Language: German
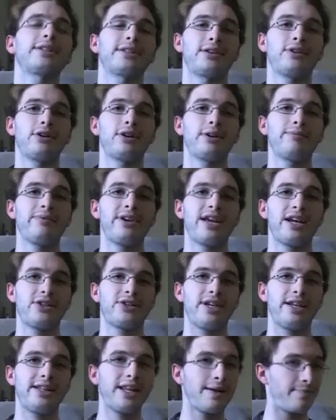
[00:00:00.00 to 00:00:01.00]
dann noch im Weg
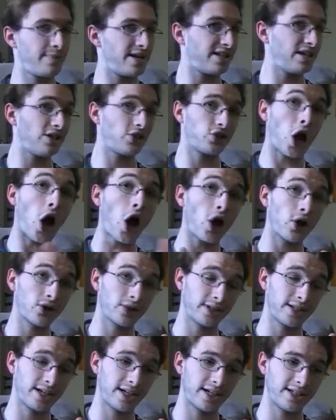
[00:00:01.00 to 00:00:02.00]
steht, nämlich die
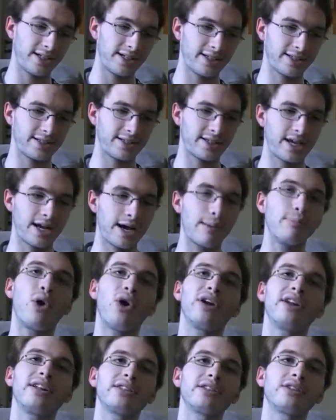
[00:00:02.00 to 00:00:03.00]
Tochter des
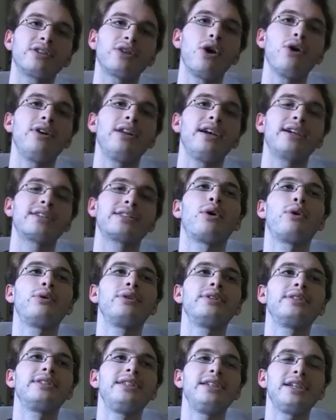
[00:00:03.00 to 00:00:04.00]
ermordeten äh, Königs.
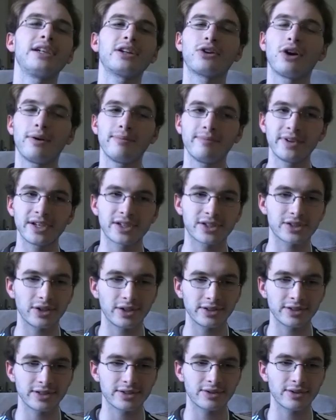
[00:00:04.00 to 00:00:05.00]
Und hier kommen wir
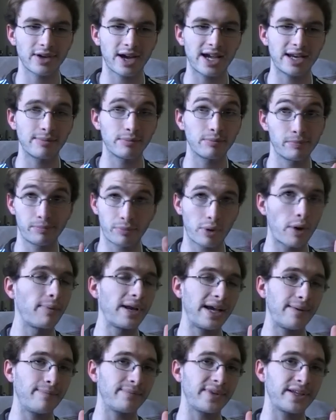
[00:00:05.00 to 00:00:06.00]
schon zu einem
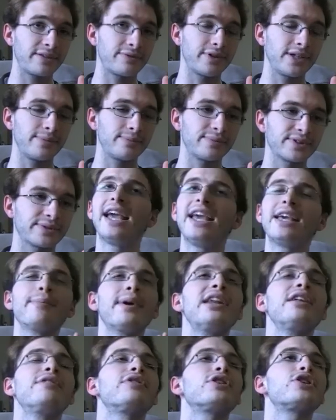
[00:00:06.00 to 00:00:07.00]
Problem des Films. Ich
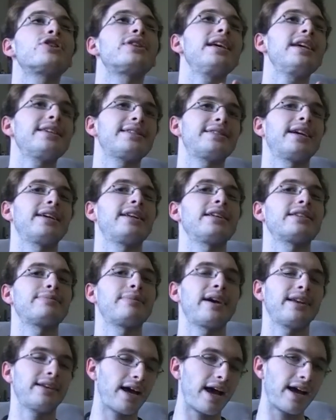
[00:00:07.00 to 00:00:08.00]
meine, ich verstehe es ja, dass
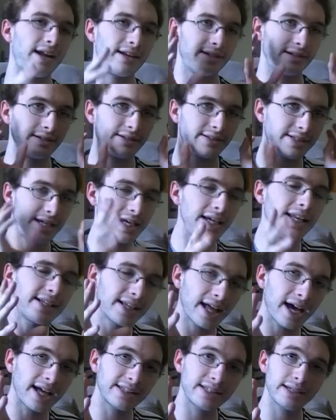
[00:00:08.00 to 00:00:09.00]
man einen
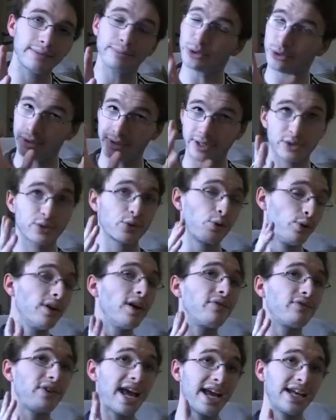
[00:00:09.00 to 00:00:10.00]
Titel hat, der besonders cool
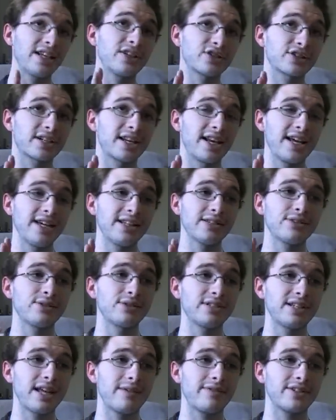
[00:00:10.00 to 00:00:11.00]
auf Englisch klingt
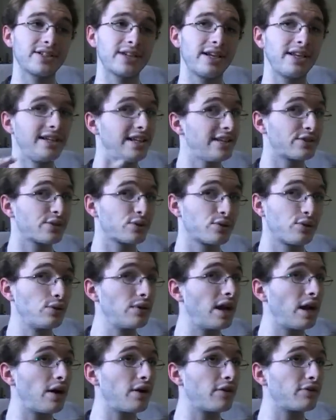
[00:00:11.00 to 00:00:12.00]
und der wahrscheinlich nicht so
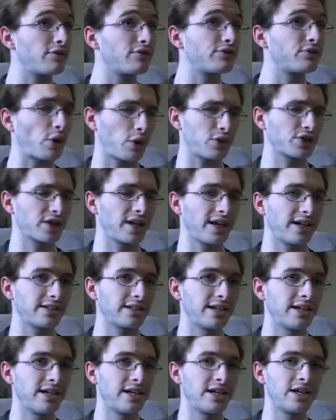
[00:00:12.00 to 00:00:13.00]
cool auf Deutsch klingt.
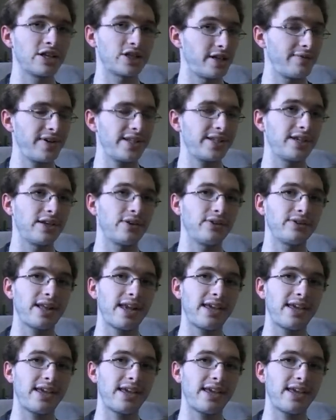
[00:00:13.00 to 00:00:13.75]
Schneewittchen und der